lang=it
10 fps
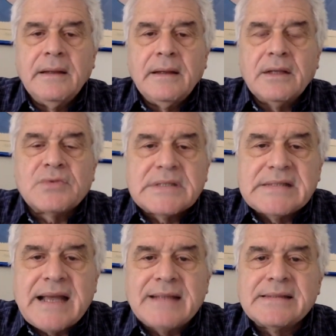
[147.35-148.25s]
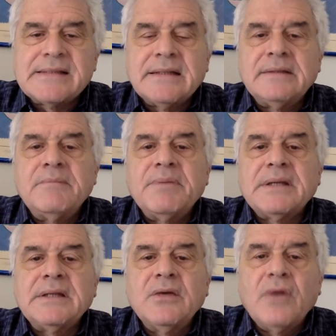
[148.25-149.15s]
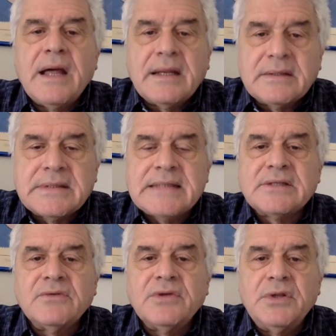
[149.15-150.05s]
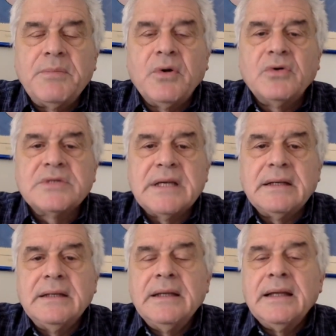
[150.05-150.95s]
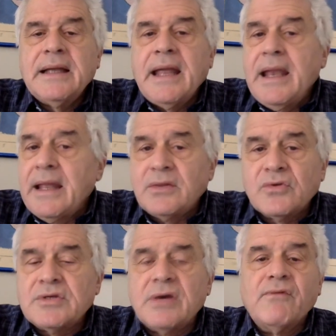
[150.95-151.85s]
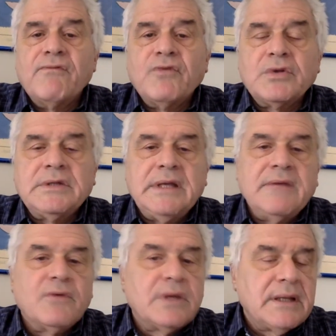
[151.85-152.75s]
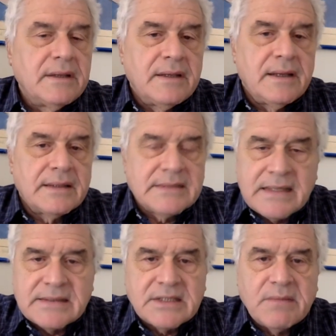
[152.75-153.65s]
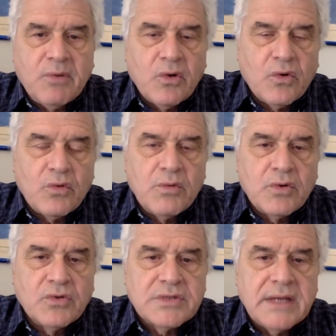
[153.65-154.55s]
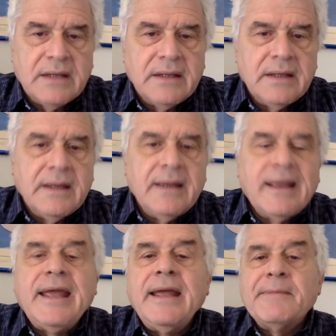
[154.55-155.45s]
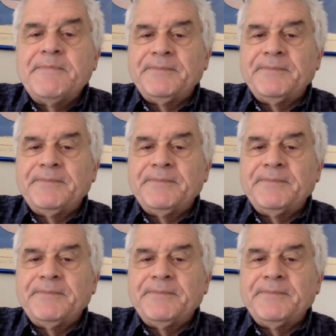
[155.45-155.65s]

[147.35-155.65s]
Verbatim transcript: la sua stanza, in particolare la stanza dove riposa, che il letto sia confortevole, che la stanza sia poco rumorosa, che